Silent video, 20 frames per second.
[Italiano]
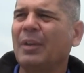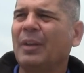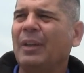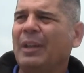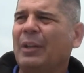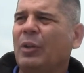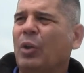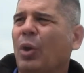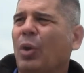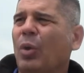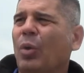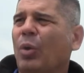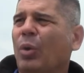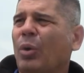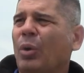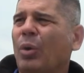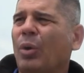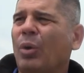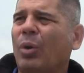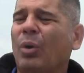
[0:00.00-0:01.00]
Il gol
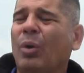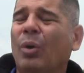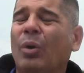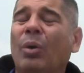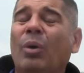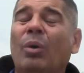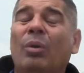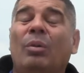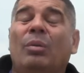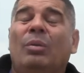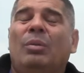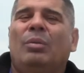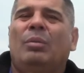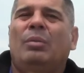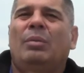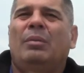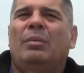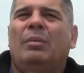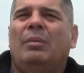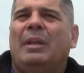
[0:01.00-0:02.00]
loro
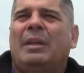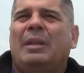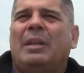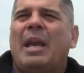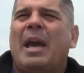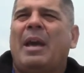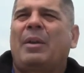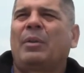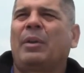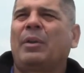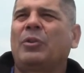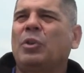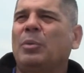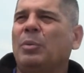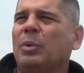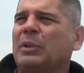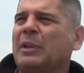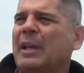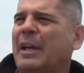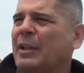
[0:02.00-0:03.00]
è chiaro che ci
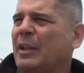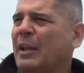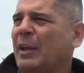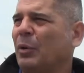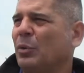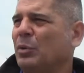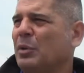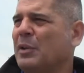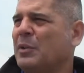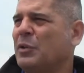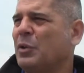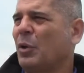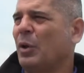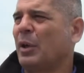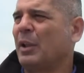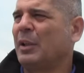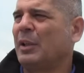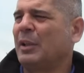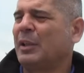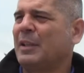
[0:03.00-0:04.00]
portava nella
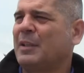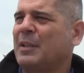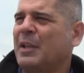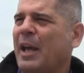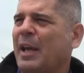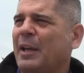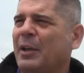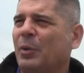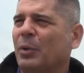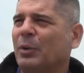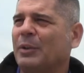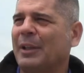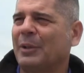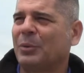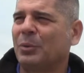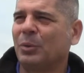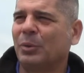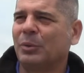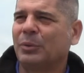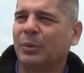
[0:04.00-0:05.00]
condizione di iniziare conta
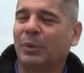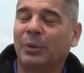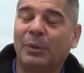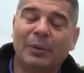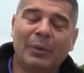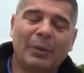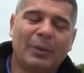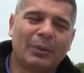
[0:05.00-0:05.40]
tutto,